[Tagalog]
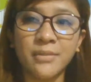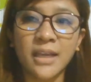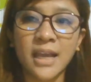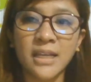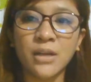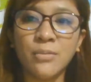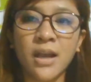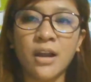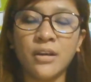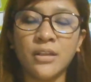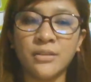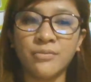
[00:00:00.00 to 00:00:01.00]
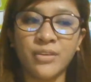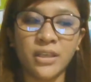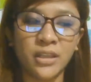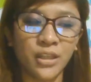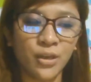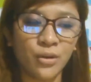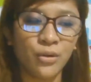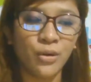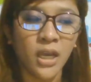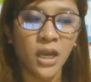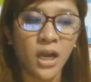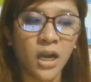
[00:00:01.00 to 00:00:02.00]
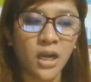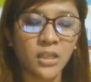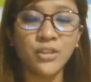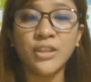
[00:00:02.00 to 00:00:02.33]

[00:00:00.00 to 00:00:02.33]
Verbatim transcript: gagawa ako ng video uh,